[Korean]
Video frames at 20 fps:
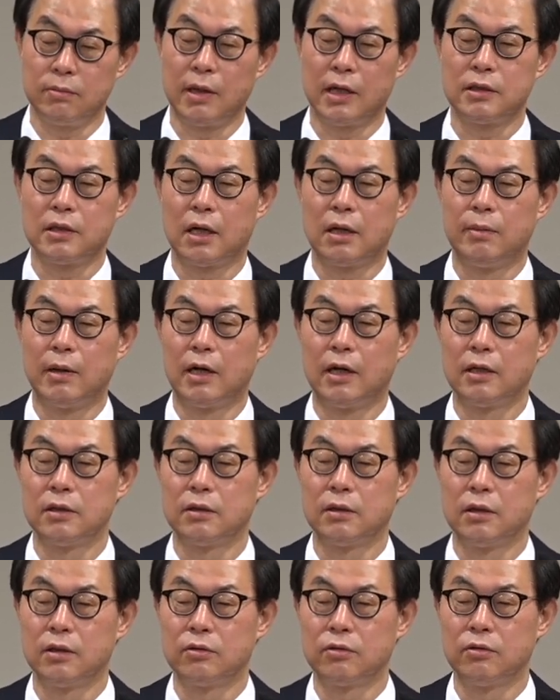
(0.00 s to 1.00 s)
마차가
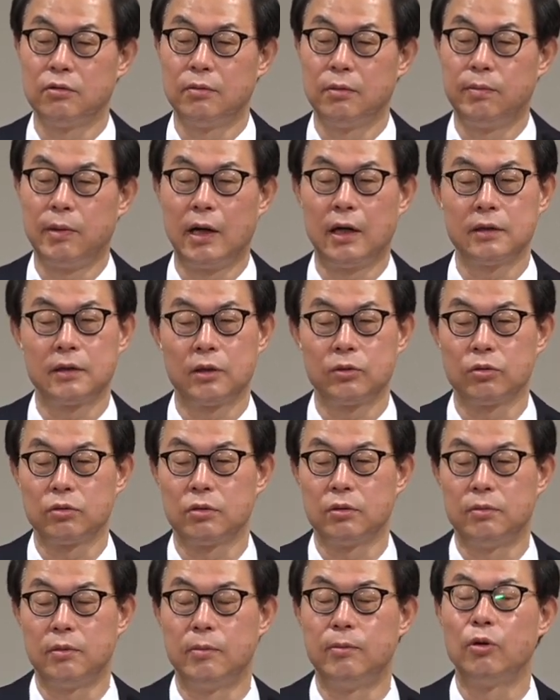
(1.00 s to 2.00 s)
망가져가지고 뭐 빵 갖다
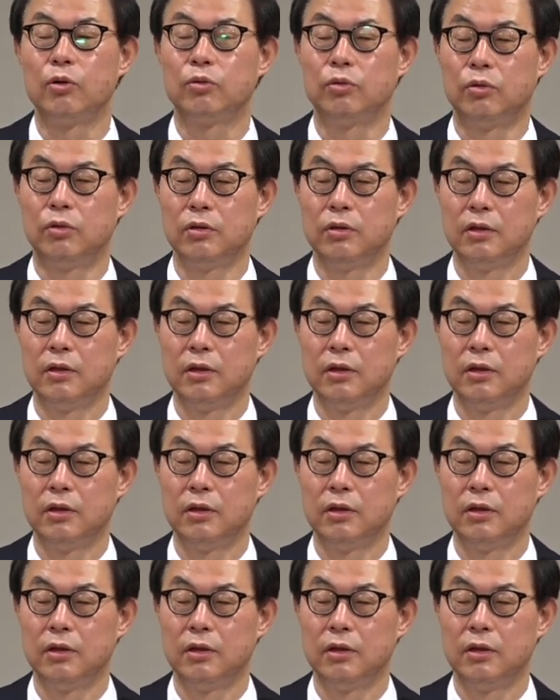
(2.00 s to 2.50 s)
줘서 뭐 먹고